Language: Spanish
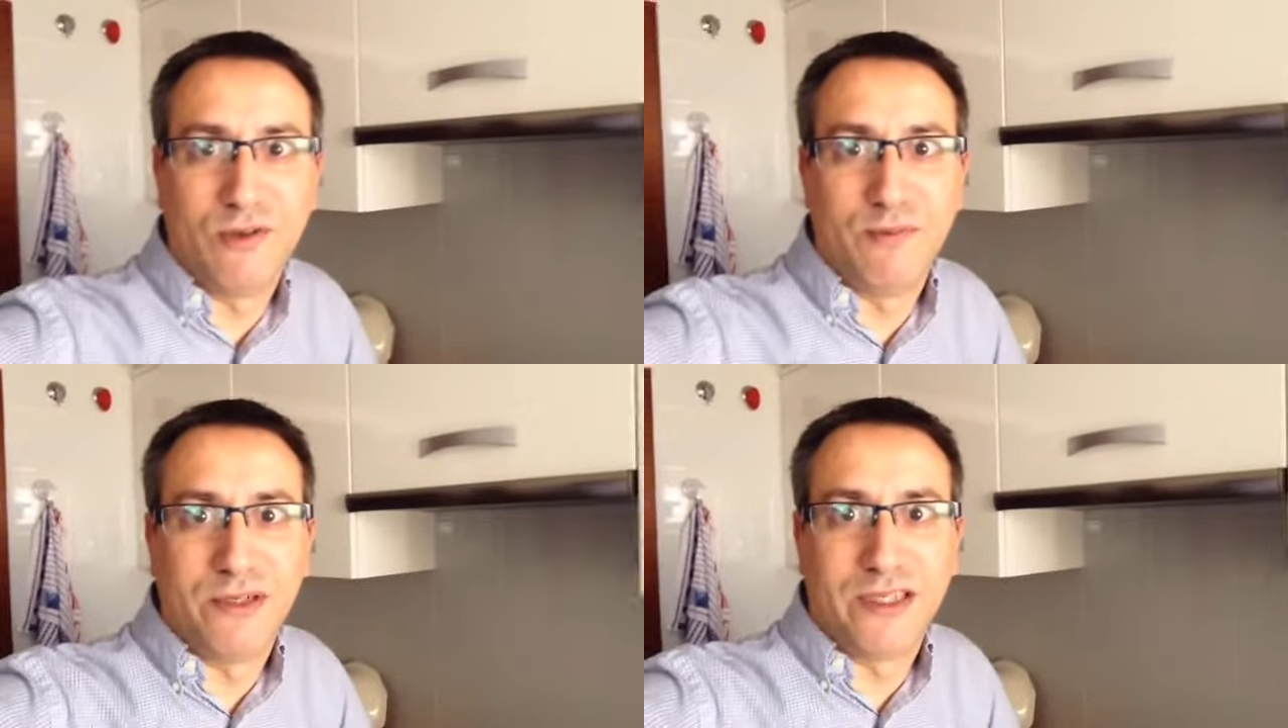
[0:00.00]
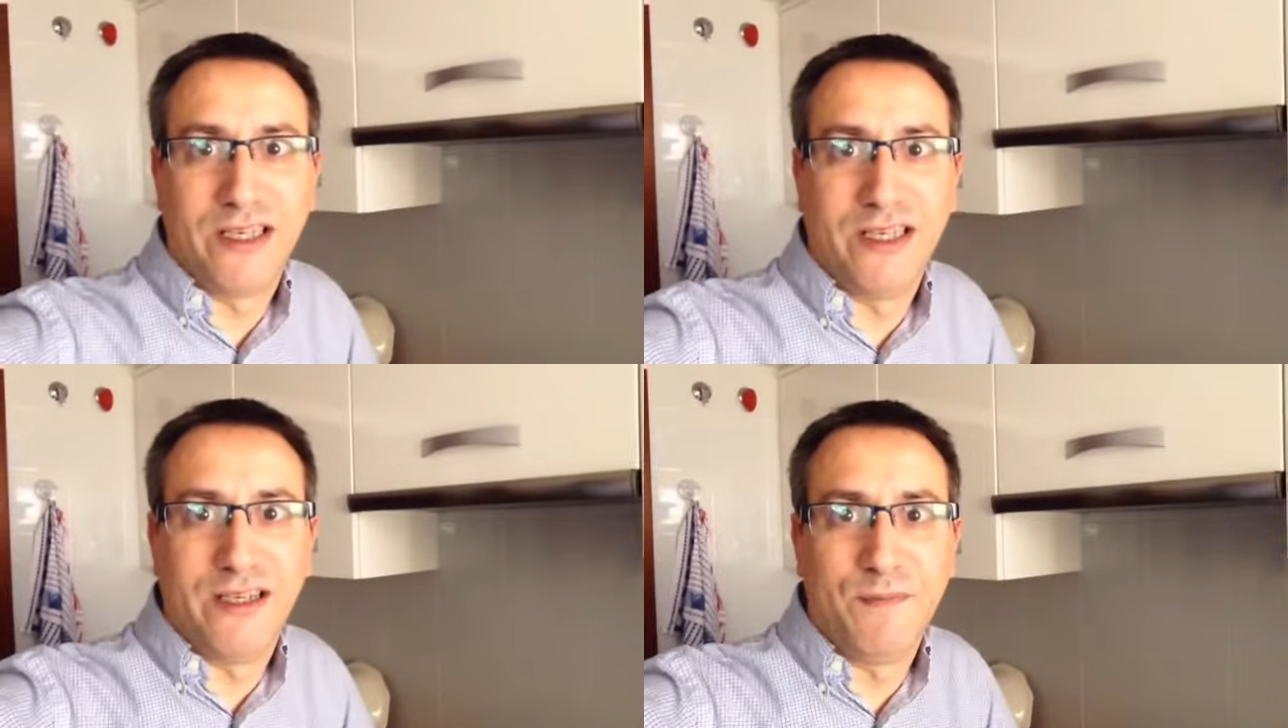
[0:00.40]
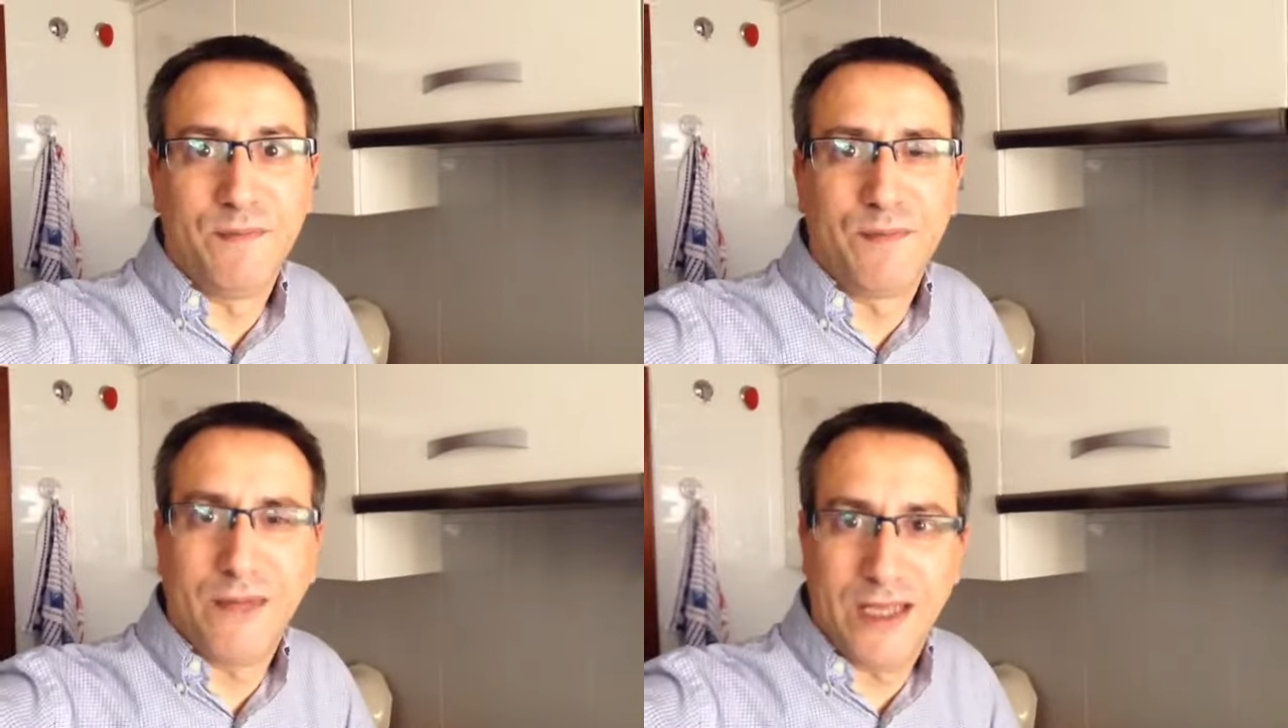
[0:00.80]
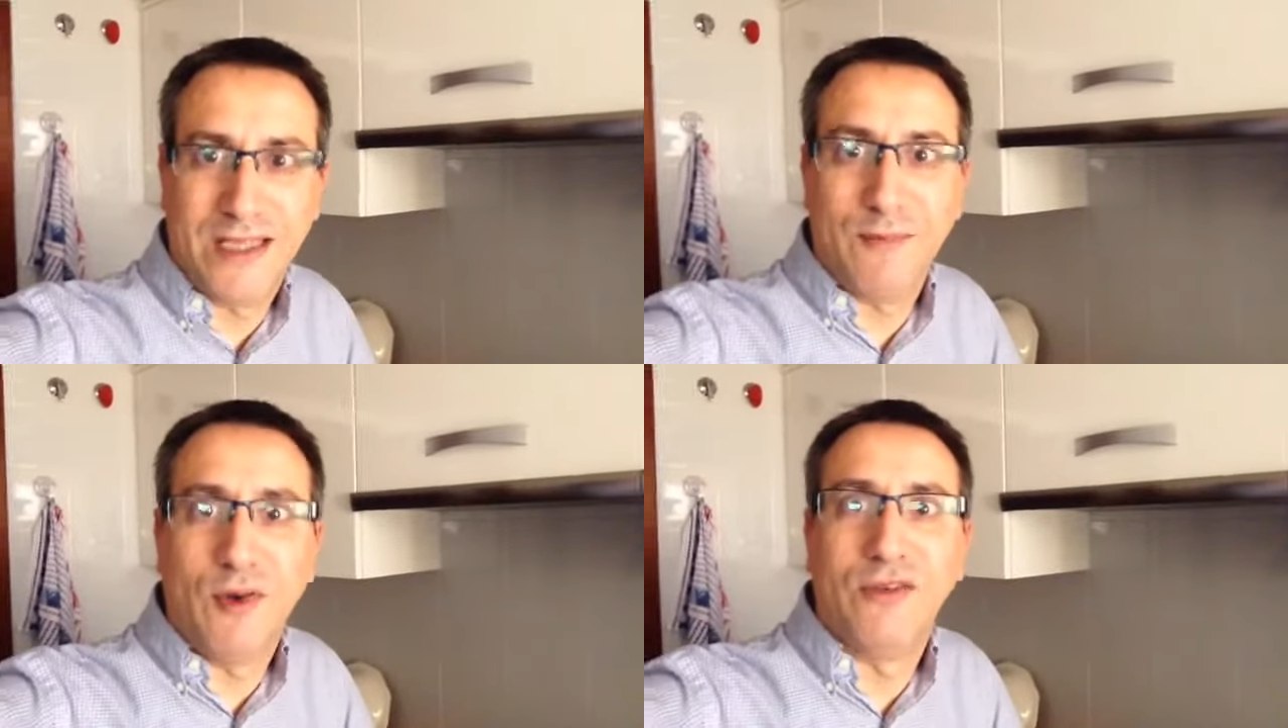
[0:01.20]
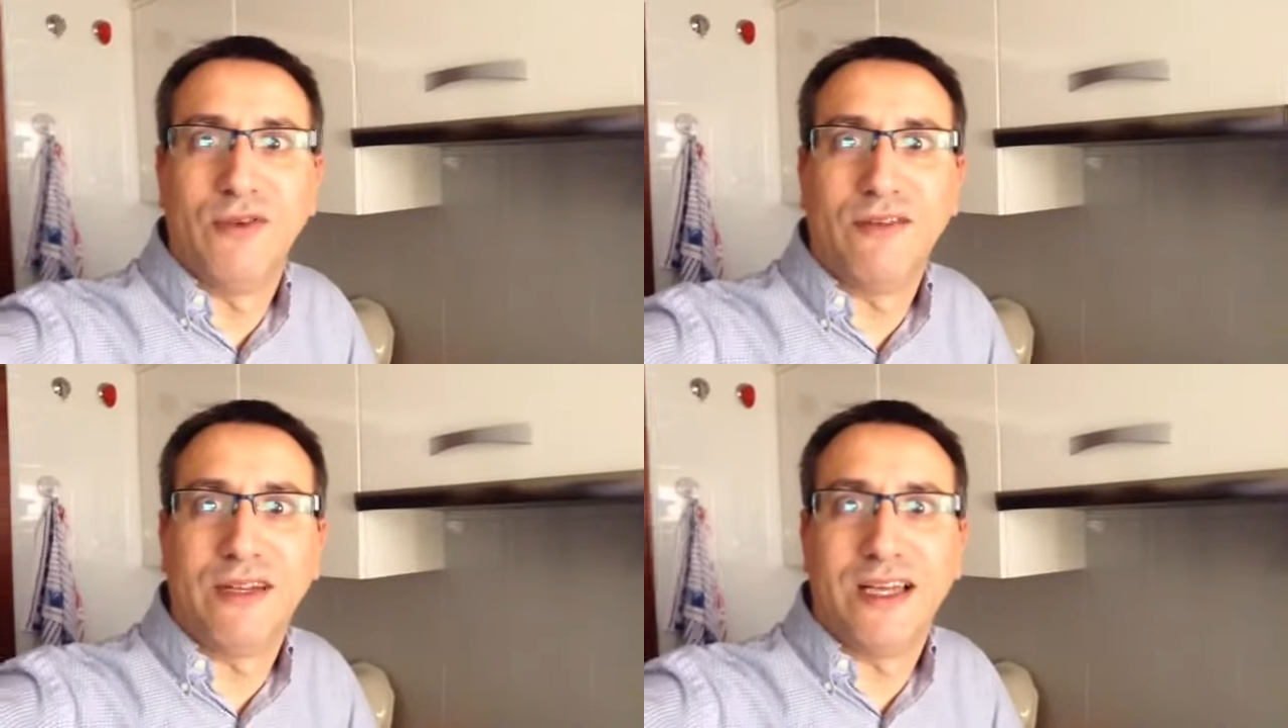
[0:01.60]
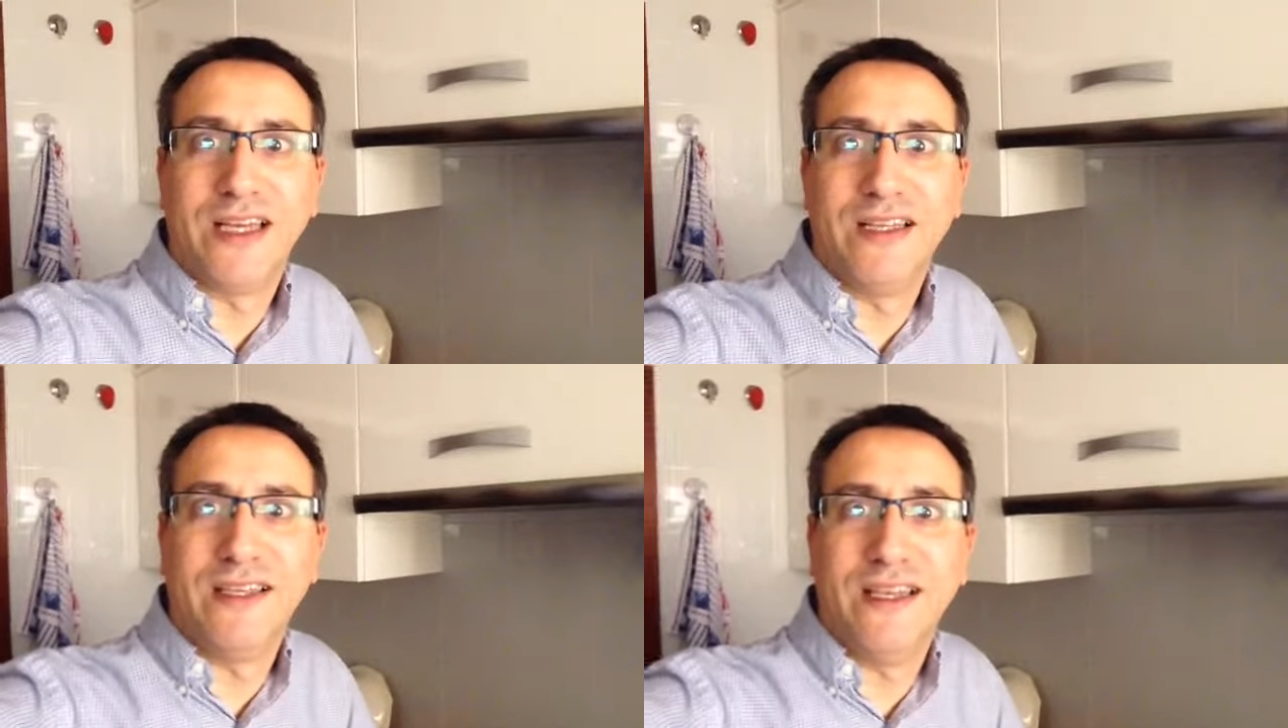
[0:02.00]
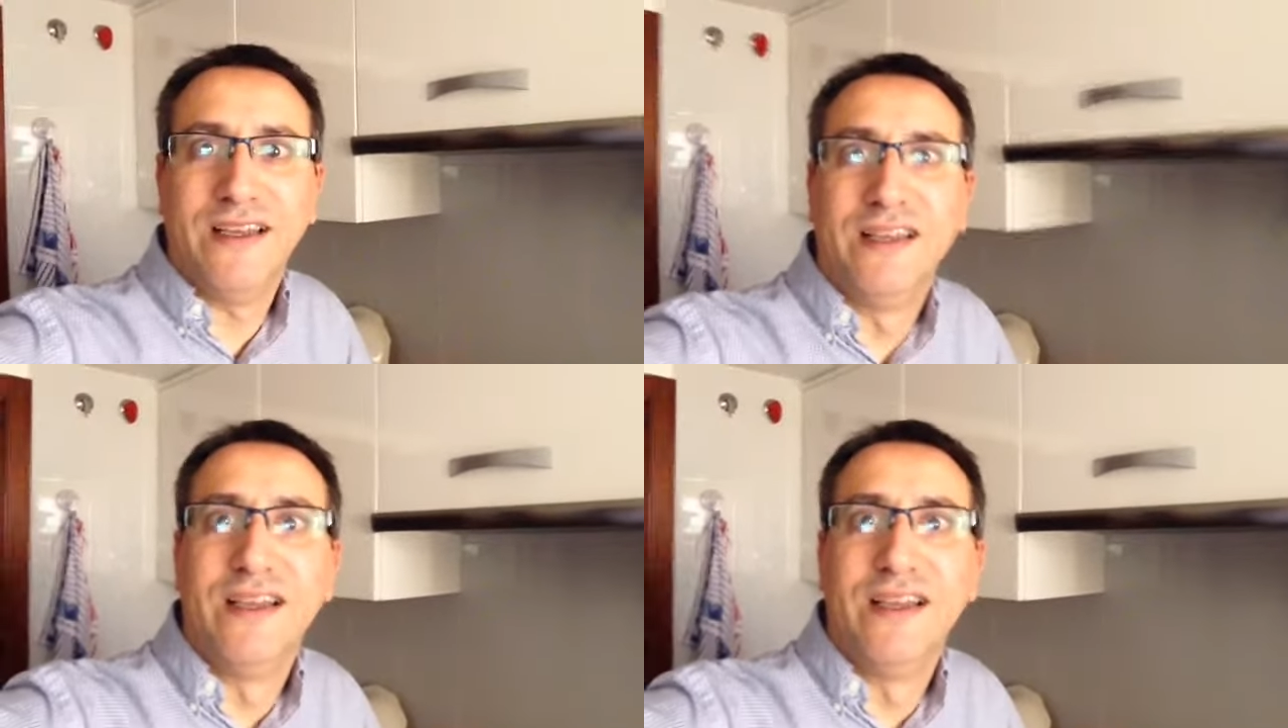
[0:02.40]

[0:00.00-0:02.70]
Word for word: porque estamos ayudando a la gente